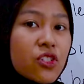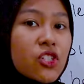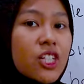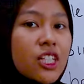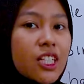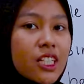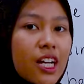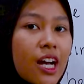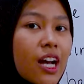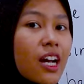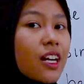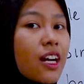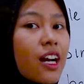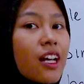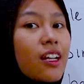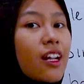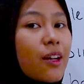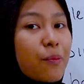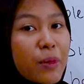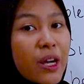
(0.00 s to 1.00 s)
jika
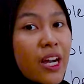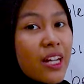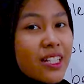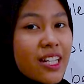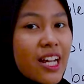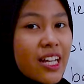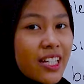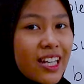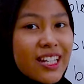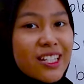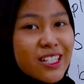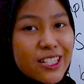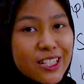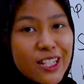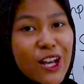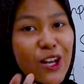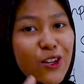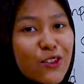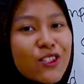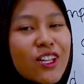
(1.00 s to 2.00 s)
karena pengandaian jadi
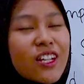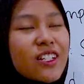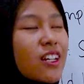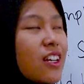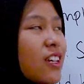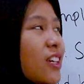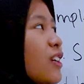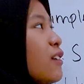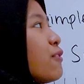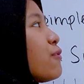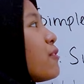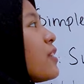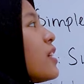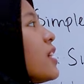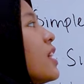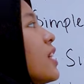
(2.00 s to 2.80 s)
harus ada if